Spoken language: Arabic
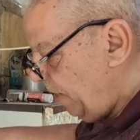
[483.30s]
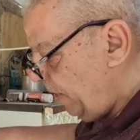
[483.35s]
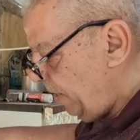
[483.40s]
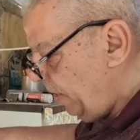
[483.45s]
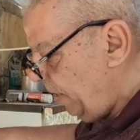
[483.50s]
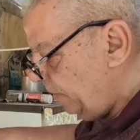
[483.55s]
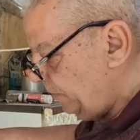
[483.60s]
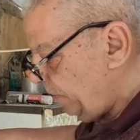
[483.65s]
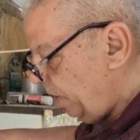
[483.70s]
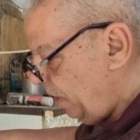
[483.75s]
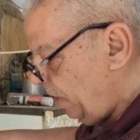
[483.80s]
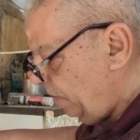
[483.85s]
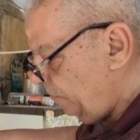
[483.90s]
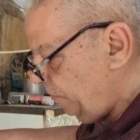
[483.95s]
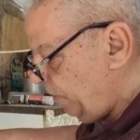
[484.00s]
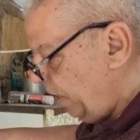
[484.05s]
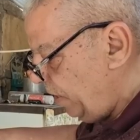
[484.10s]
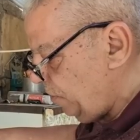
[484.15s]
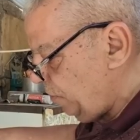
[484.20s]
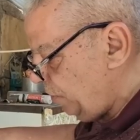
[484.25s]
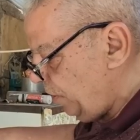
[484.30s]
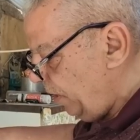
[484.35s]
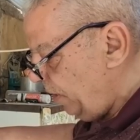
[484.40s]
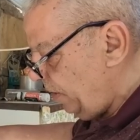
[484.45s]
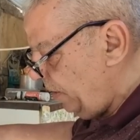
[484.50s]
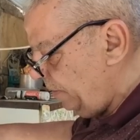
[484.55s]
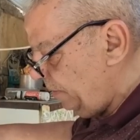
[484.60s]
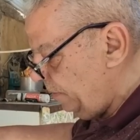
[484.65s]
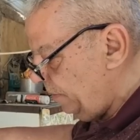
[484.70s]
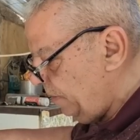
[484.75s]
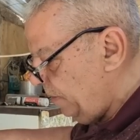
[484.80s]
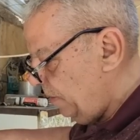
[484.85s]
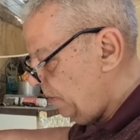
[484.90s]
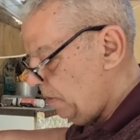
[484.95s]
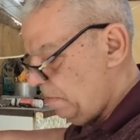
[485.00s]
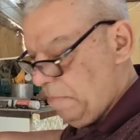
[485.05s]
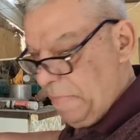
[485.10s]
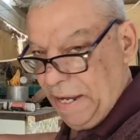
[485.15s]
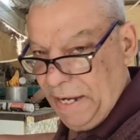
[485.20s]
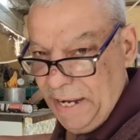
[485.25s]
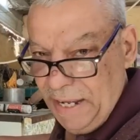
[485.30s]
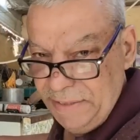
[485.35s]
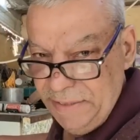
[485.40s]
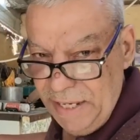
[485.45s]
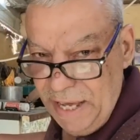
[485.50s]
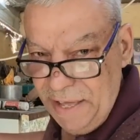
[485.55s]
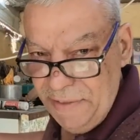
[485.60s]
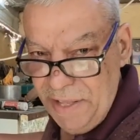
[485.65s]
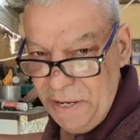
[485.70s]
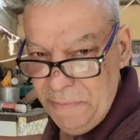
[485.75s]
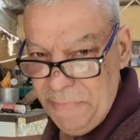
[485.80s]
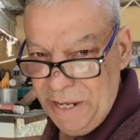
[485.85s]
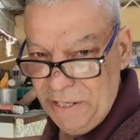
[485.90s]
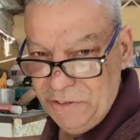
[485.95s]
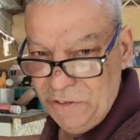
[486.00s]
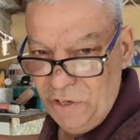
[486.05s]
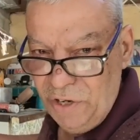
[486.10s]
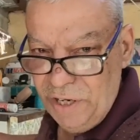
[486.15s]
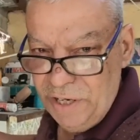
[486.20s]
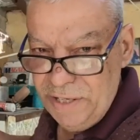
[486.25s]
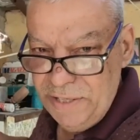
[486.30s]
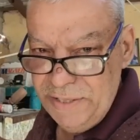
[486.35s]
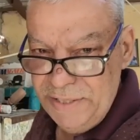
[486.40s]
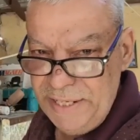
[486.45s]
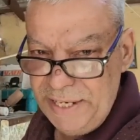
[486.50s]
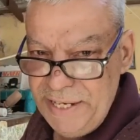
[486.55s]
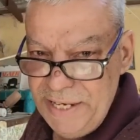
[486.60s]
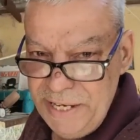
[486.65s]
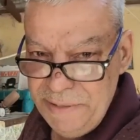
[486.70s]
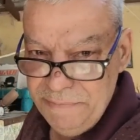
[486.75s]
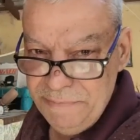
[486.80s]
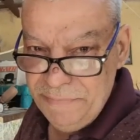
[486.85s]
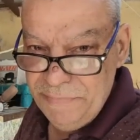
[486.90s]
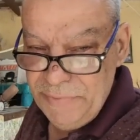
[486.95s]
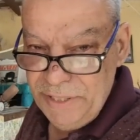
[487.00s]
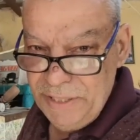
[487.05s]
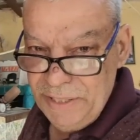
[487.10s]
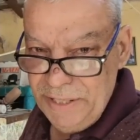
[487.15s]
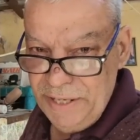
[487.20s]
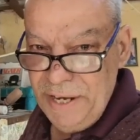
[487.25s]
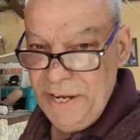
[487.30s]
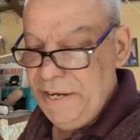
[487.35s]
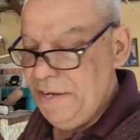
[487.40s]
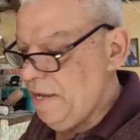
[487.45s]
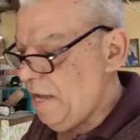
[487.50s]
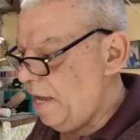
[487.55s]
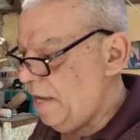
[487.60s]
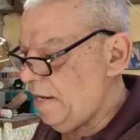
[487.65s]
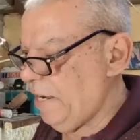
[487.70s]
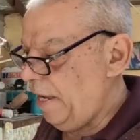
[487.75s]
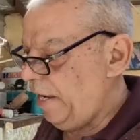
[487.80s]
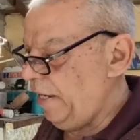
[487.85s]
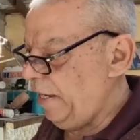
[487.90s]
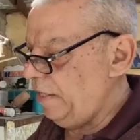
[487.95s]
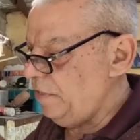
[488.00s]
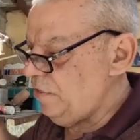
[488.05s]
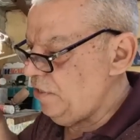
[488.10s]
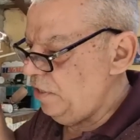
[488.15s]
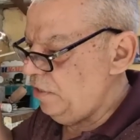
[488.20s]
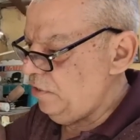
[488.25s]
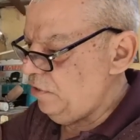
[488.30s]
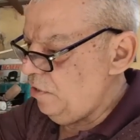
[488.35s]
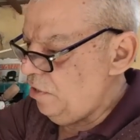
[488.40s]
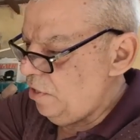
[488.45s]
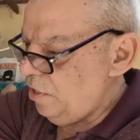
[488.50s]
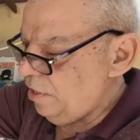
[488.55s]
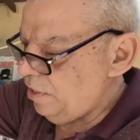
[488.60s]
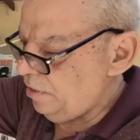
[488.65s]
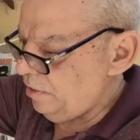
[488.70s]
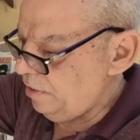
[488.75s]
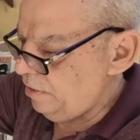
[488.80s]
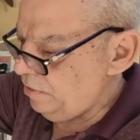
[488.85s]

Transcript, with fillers: باقي الاطراف ده يشتغل معناته هذا الماطور سليم هنا راح يجي دور